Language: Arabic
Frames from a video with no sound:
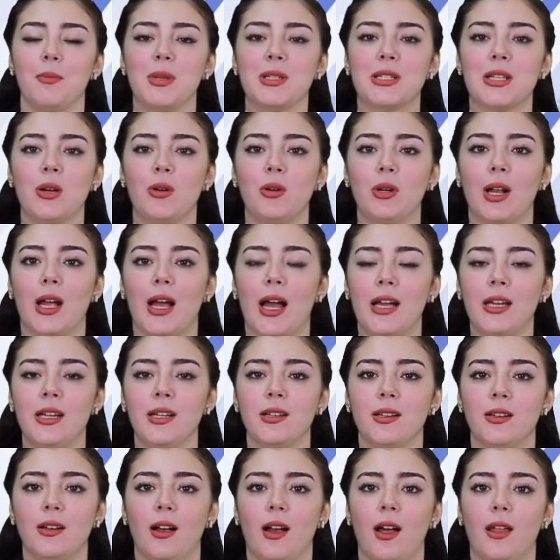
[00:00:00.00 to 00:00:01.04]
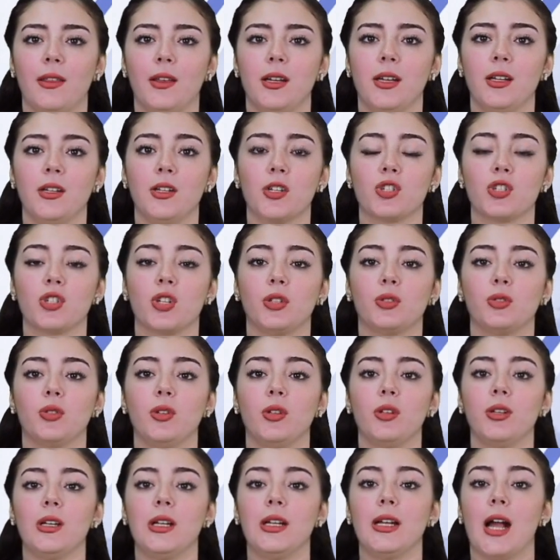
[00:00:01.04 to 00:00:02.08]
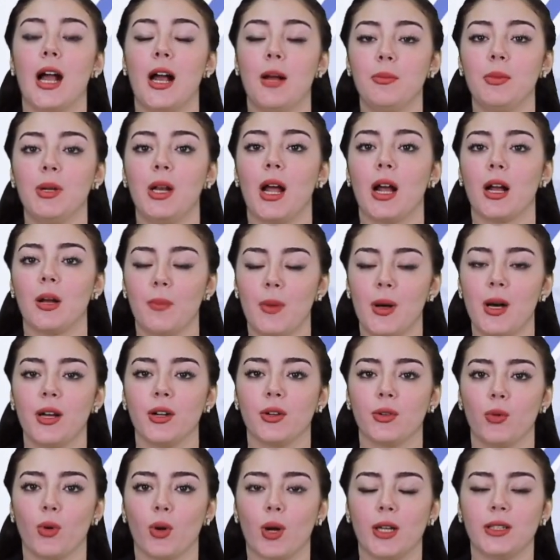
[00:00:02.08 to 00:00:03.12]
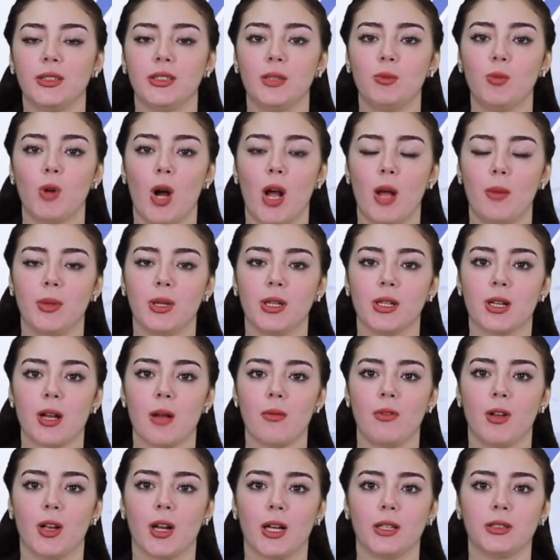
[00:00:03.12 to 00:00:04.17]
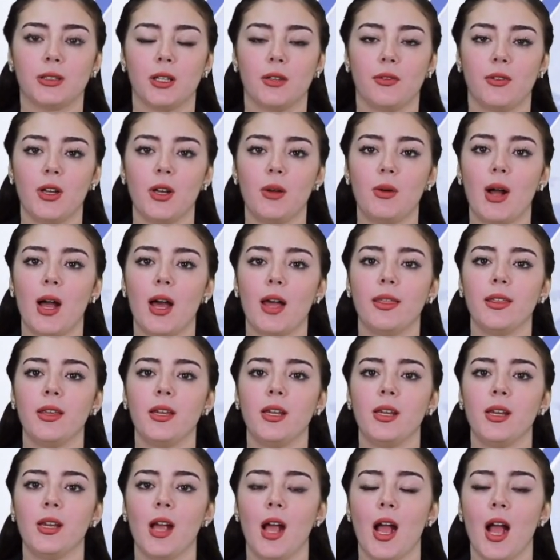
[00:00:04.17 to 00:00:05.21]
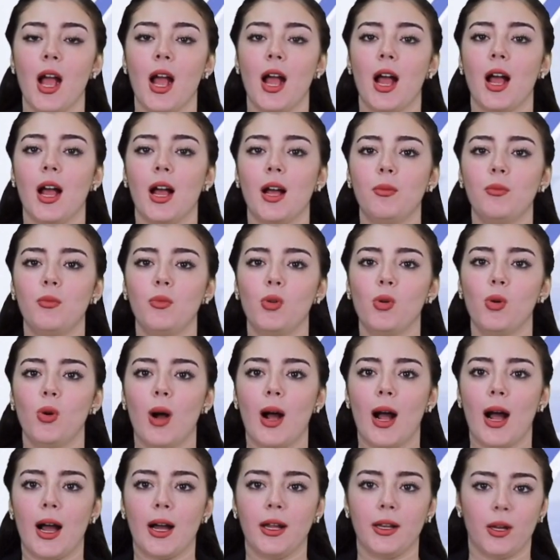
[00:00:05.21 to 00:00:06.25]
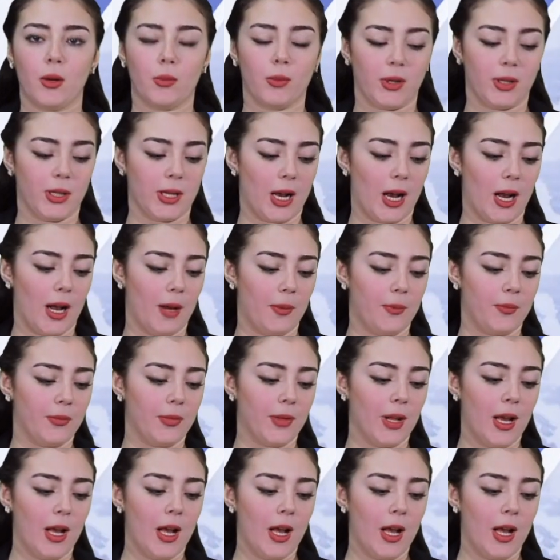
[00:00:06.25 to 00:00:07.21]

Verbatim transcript: مساء الخير هذه نشرة لأهم الأخبار نقدمها من كازانكا تيفي وهذه أهم عناوينها